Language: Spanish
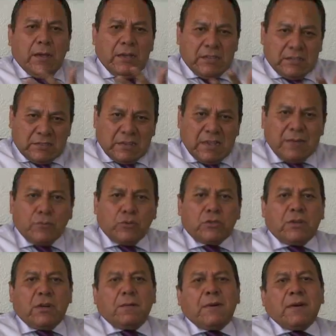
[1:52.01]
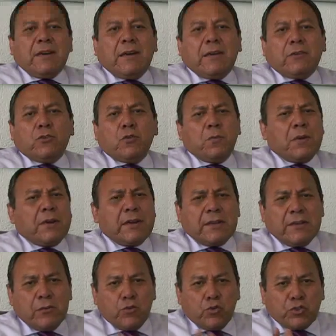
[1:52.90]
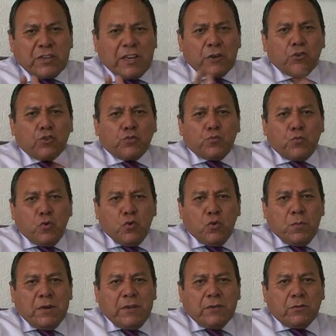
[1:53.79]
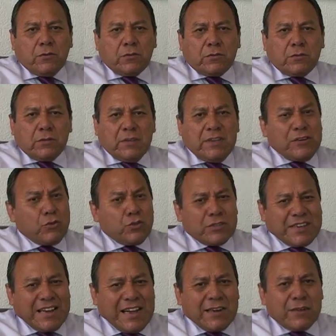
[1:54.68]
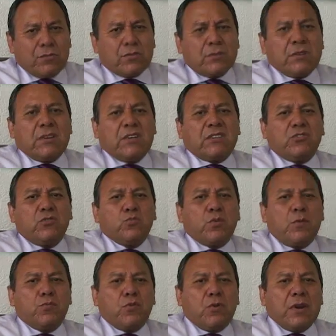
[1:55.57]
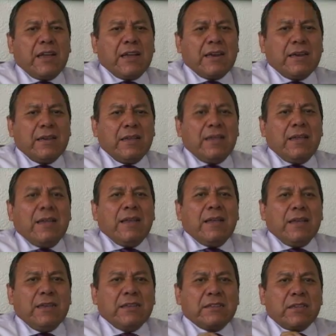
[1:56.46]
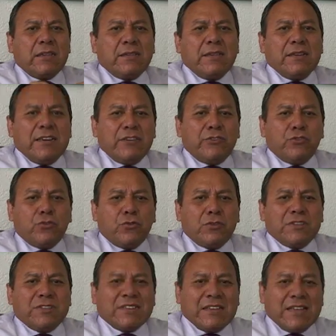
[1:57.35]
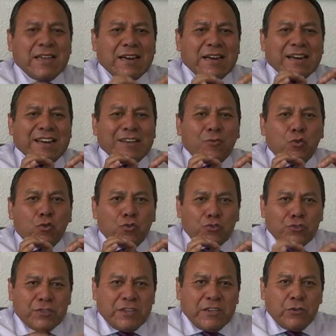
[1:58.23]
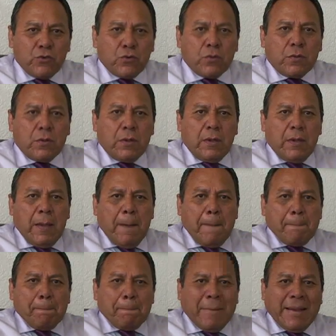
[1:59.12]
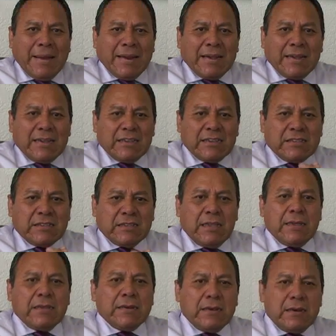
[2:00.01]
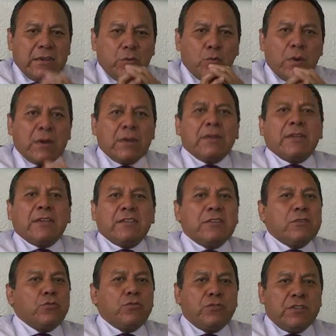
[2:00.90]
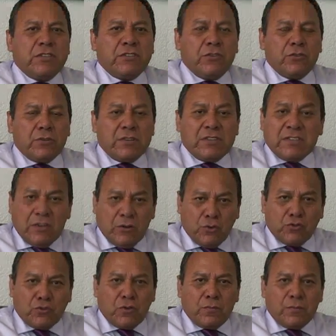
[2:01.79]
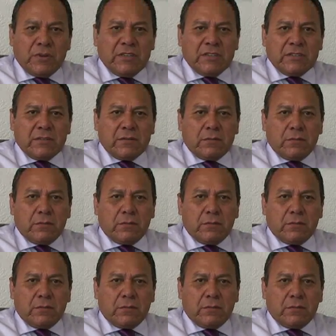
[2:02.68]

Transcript: Estamos trabajando para que en los cargos públicos, en los cargos de elección popular, este derecho sea reconocido para que estén en igualdad de condiciones que los hombres.